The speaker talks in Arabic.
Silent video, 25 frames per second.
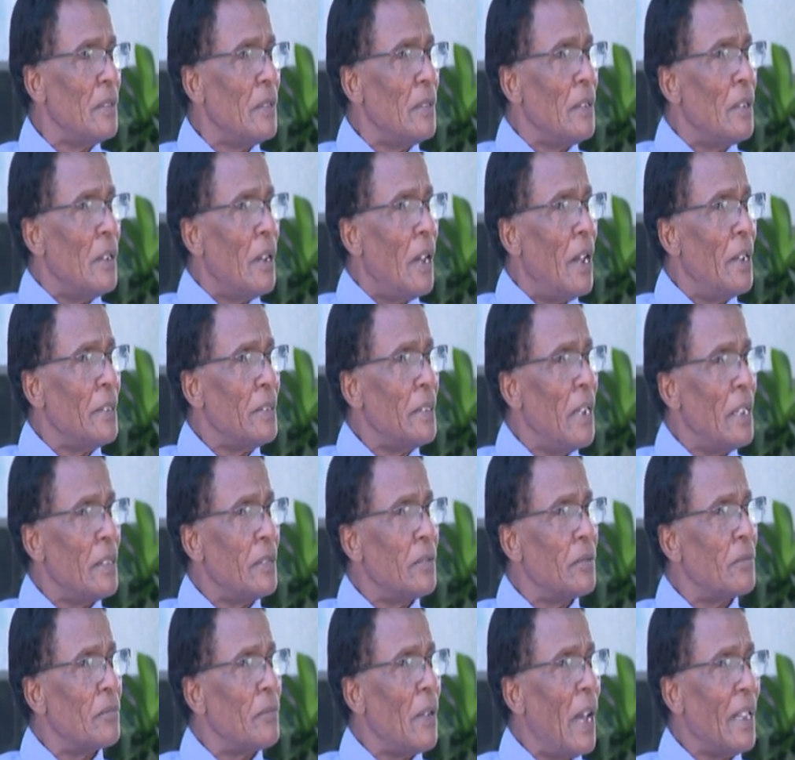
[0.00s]
نعم حاجات
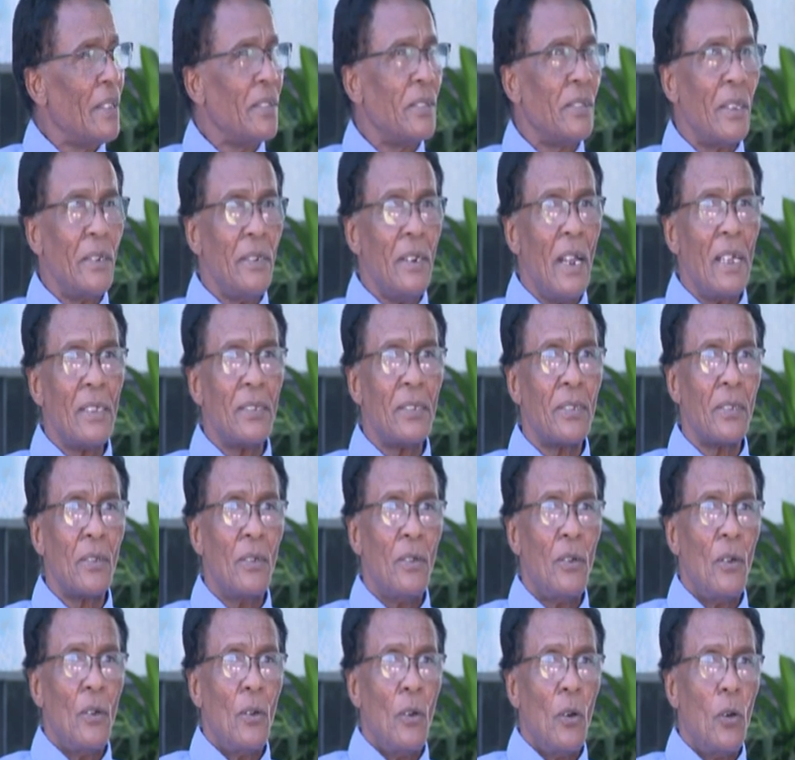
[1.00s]
حتى نعم. الناس
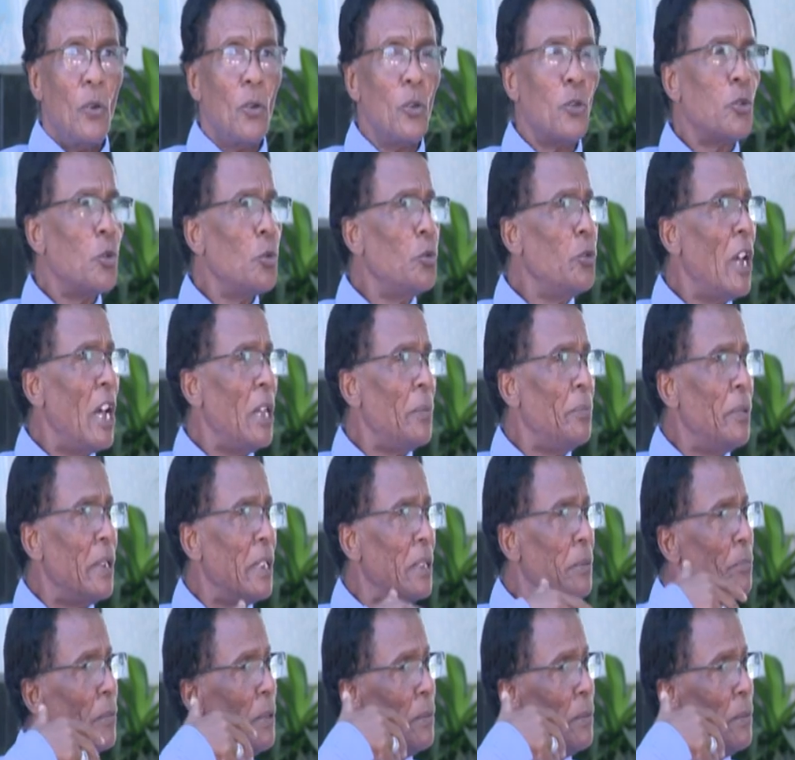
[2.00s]
الاستديوهات بقت